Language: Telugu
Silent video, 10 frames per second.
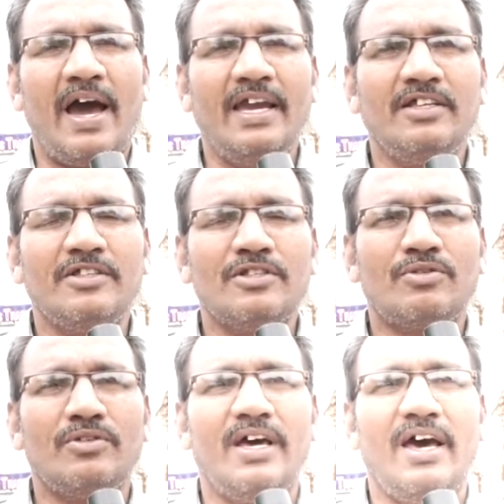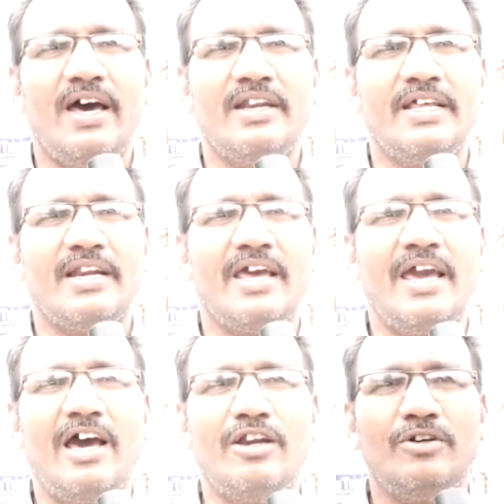ఆయన తీసుకున్న
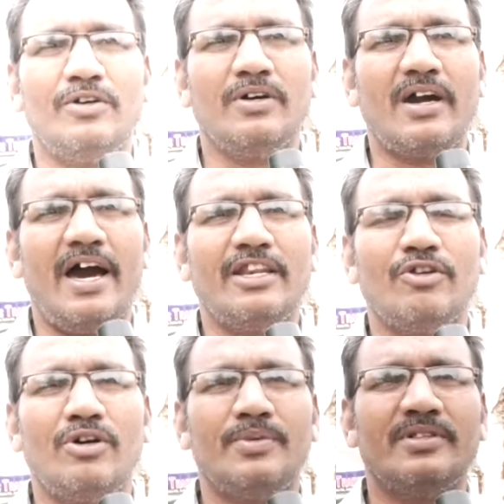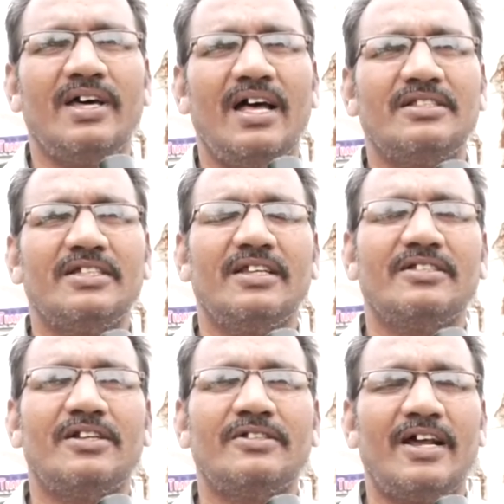నిర్ణయాలు కార్యరూపం దాల్చి
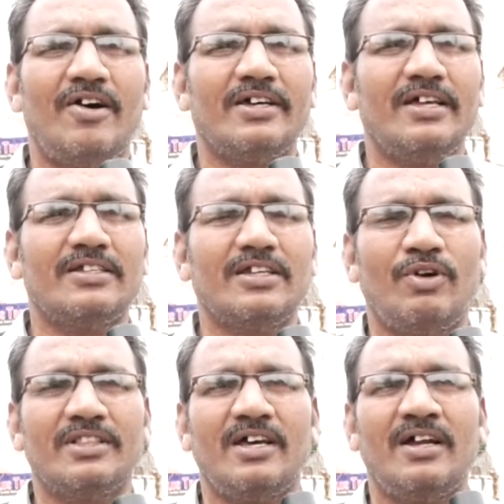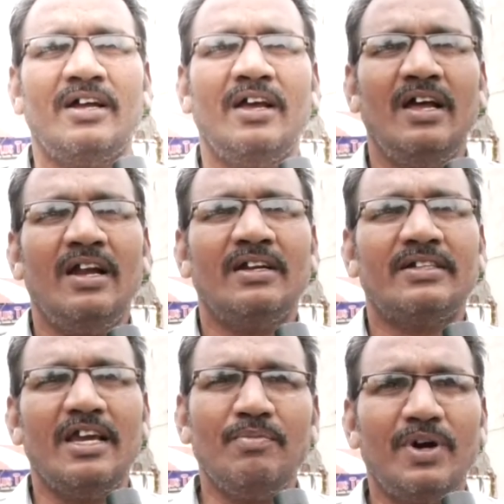రిజల్ట్ రావడానికి కొంత
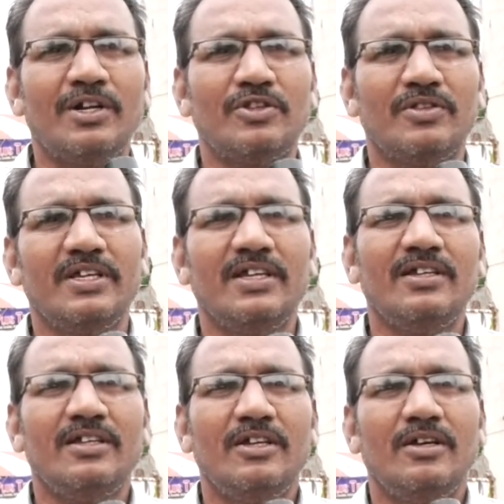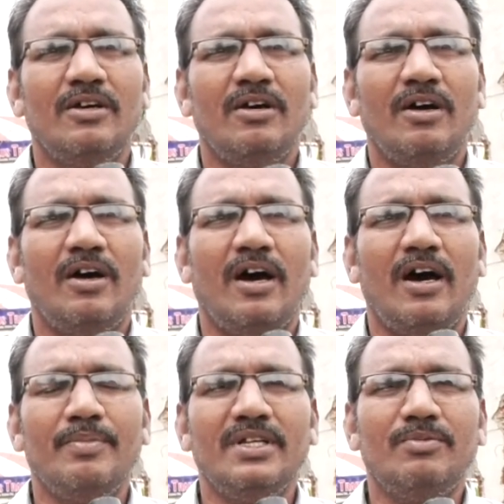టైం పడుతుంది
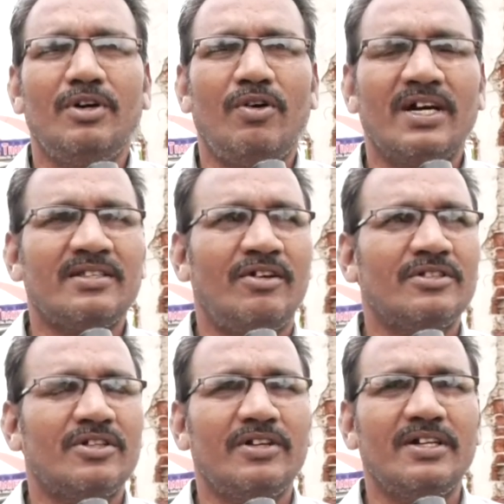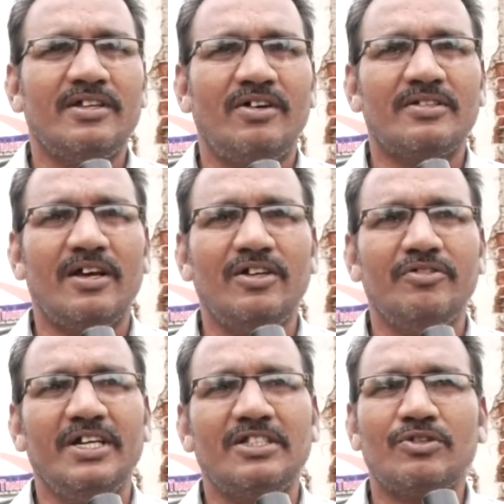మినిమం ఒక సంవత్సరం రెండు సంవత్సరాలు
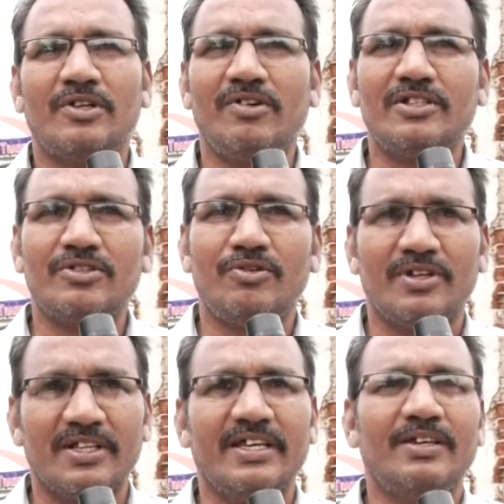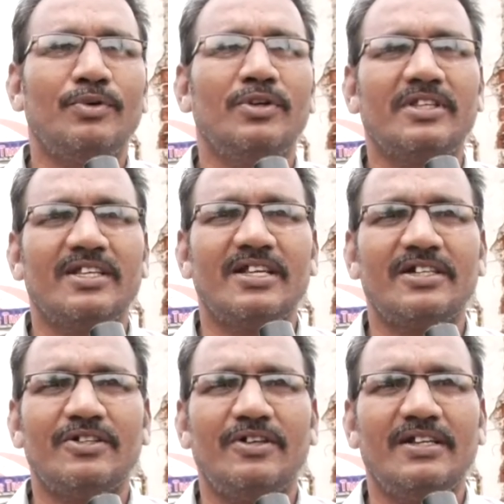వేచి చూడవలసి ఉన్నది పూర్తి
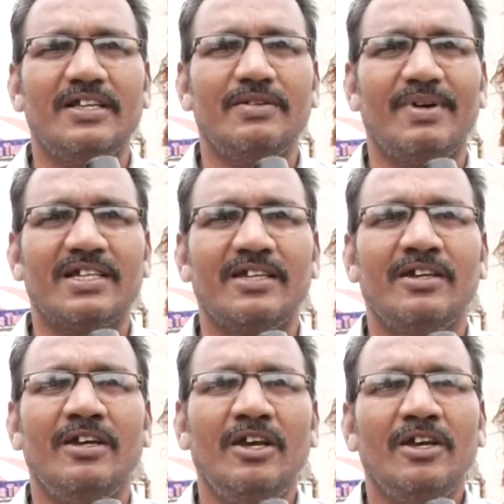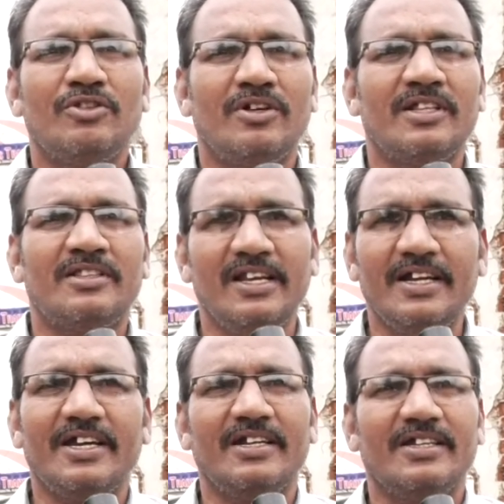రిజల్ట్ అనేది మనకి కొంత
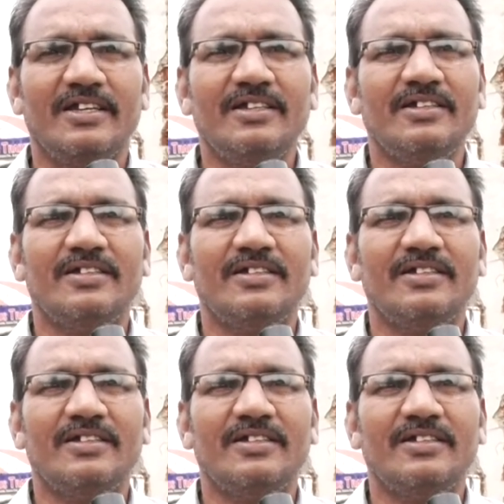తెలియడానికి